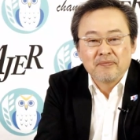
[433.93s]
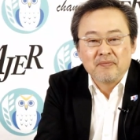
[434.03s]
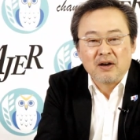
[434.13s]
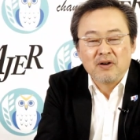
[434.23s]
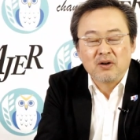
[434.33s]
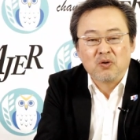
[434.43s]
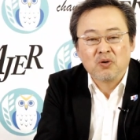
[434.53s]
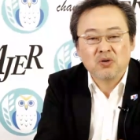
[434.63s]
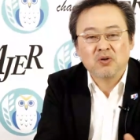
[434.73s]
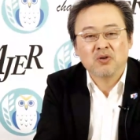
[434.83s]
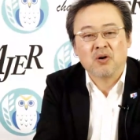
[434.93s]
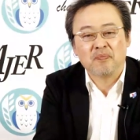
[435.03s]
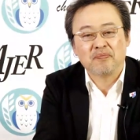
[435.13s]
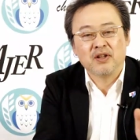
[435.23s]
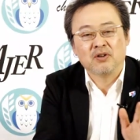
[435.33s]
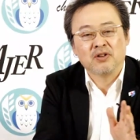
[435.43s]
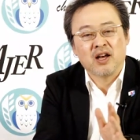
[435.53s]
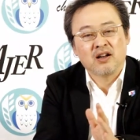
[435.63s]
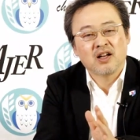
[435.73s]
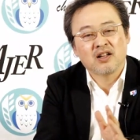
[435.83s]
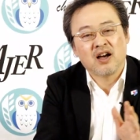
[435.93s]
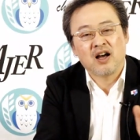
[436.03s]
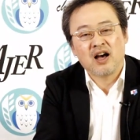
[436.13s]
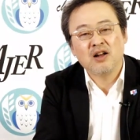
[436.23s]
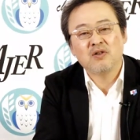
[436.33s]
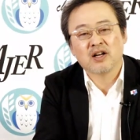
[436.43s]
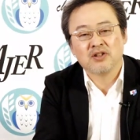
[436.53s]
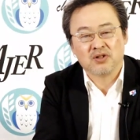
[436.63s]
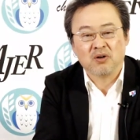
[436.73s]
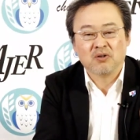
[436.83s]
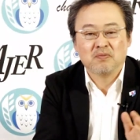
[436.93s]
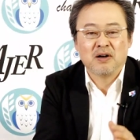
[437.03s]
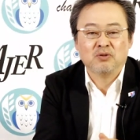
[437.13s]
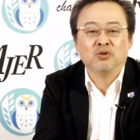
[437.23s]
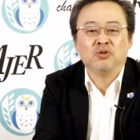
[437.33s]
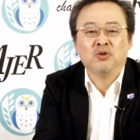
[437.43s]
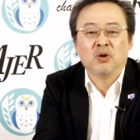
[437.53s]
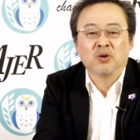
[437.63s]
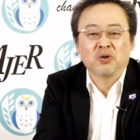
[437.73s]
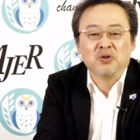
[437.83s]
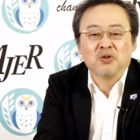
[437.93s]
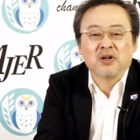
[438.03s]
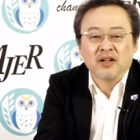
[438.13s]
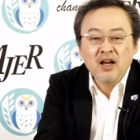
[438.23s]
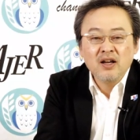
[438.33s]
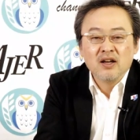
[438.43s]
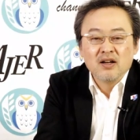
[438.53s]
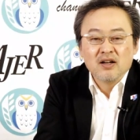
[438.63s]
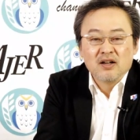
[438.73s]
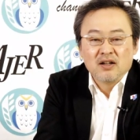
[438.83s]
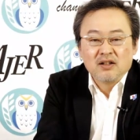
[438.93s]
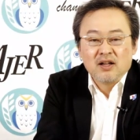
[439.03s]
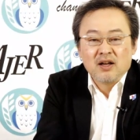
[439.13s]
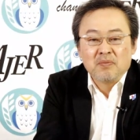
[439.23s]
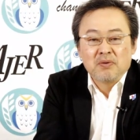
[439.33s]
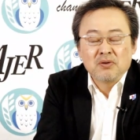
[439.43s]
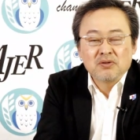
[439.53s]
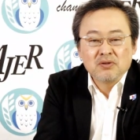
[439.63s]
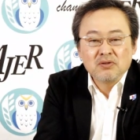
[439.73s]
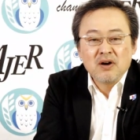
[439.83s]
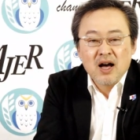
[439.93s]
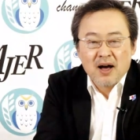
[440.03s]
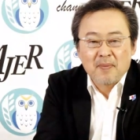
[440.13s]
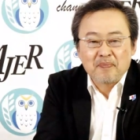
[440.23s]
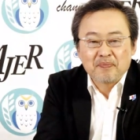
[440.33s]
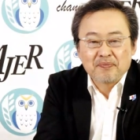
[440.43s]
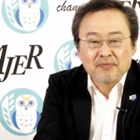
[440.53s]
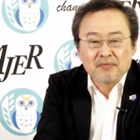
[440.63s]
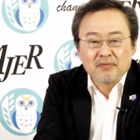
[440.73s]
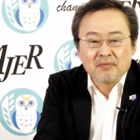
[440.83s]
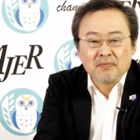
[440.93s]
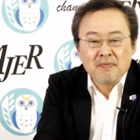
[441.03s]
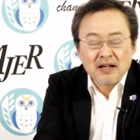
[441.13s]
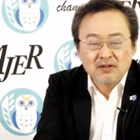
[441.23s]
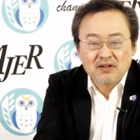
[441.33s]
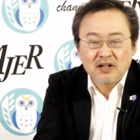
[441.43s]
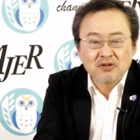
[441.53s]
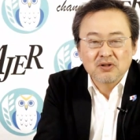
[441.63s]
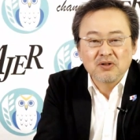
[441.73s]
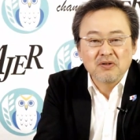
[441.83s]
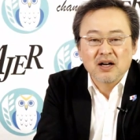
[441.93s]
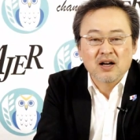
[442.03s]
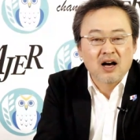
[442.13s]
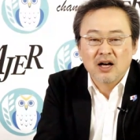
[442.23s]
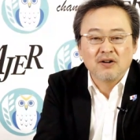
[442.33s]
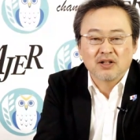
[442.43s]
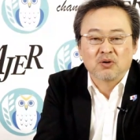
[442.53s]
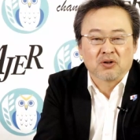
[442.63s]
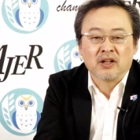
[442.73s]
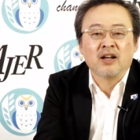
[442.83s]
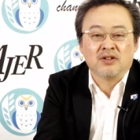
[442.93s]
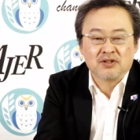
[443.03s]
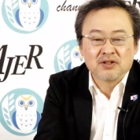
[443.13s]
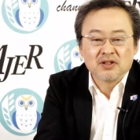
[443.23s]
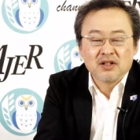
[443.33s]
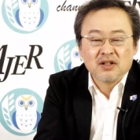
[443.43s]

まあ、いわゆる王道のいろんなやり方があるわけですよ、まあ、運動というかね。で僕は全くそれは関わったことがないんです。